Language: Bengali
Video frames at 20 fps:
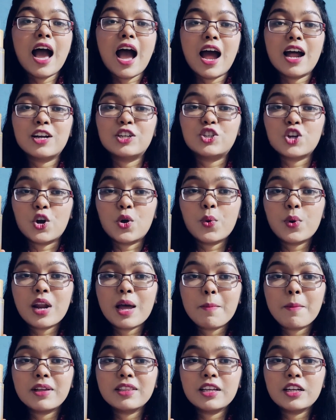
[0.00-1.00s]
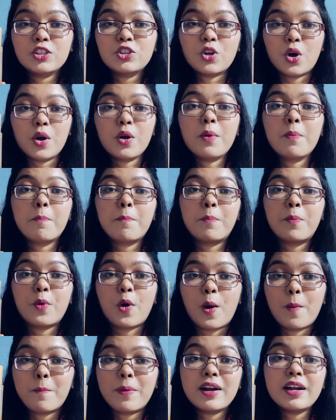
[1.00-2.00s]
আর যখন আমাদের ত্বক
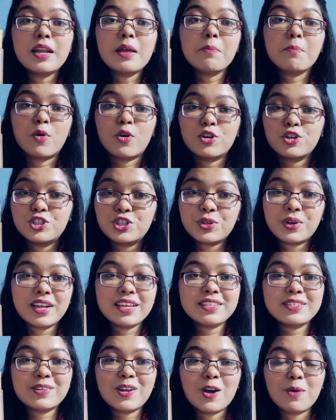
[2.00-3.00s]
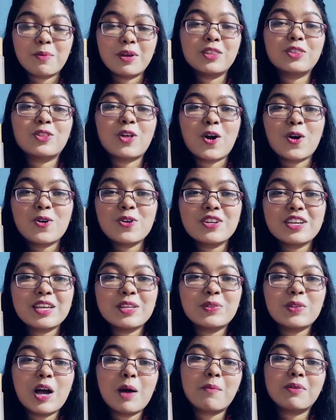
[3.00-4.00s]
প্রপারলি ময়শ্চারাইজড হবে তখন
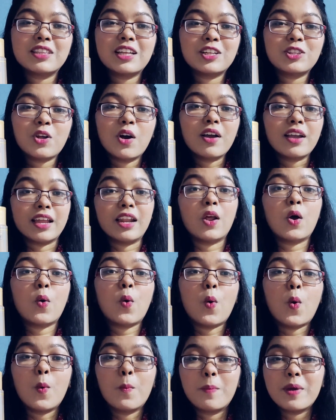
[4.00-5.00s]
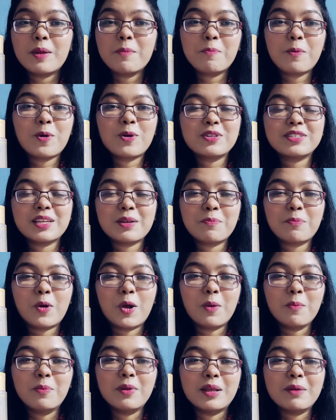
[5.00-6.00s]
কিন্তু আমাদের ত্বকের ওপেন পোর্সের
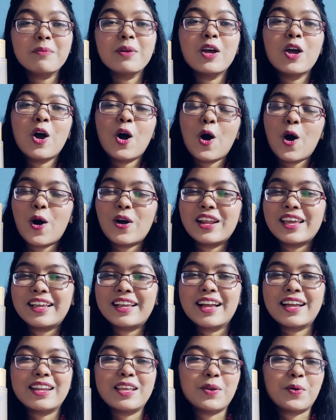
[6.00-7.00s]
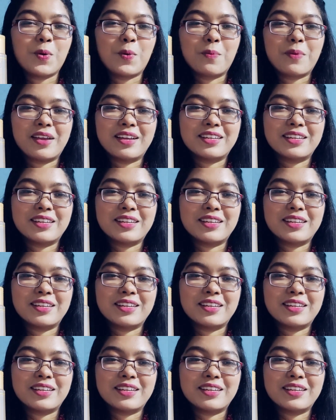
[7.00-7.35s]
প্রবলেম অনেকখানি কমে